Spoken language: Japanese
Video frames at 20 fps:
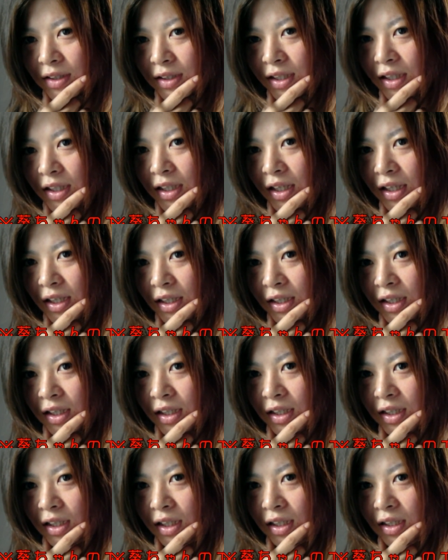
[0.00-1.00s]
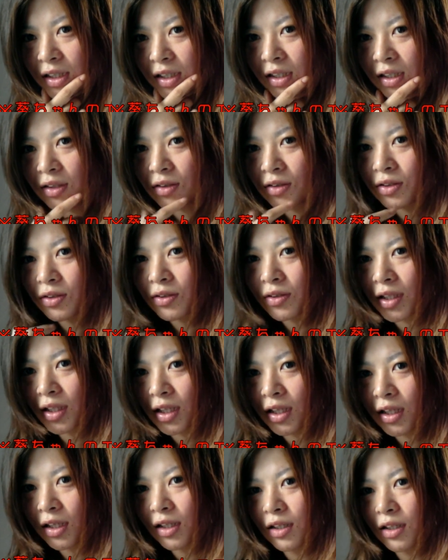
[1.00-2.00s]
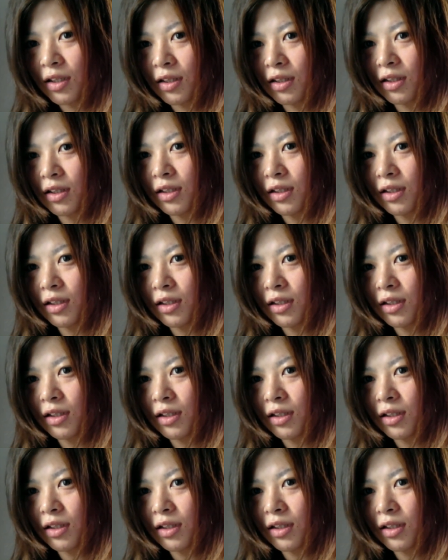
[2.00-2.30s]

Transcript: してたり、何、路上で